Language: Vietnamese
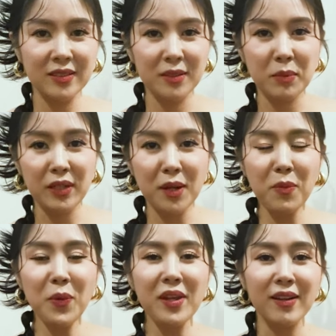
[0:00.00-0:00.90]
mình có
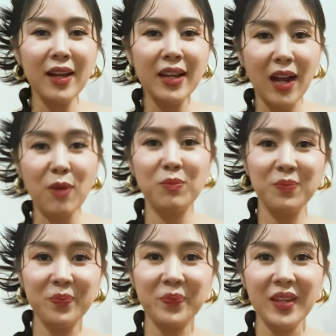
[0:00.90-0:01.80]
muốn giữ hay không
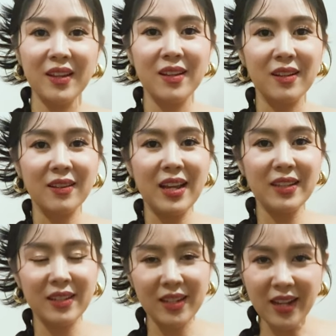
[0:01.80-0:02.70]
thực ra
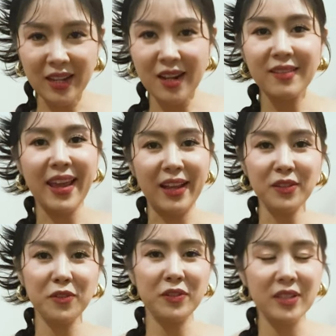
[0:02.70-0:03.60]
thì cái này đơn giản
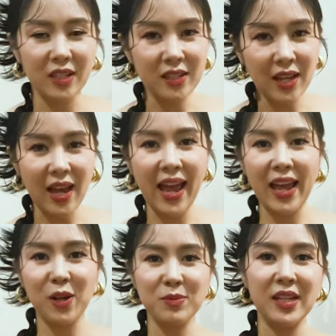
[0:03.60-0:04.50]
thôi phương nghĩ là ai
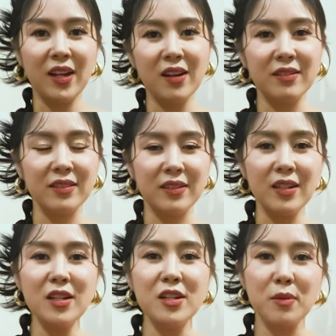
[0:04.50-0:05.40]
cũng sẽ có được những cái
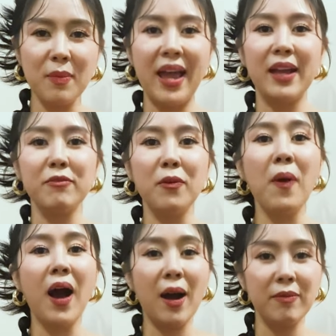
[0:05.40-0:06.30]
người bạn phù
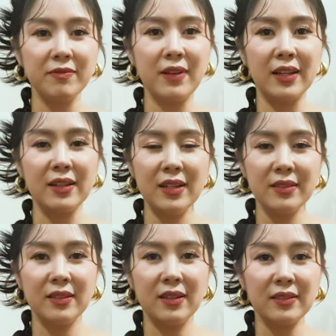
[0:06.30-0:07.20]
hợp và
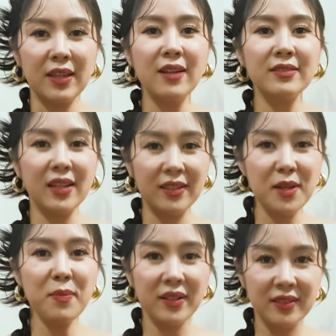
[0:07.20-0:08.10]
uh, thân tình với
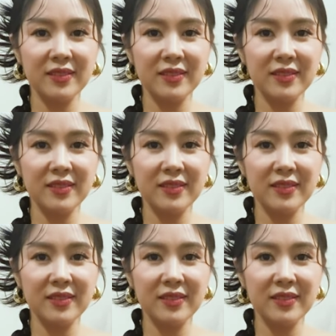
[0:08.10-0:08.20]
mình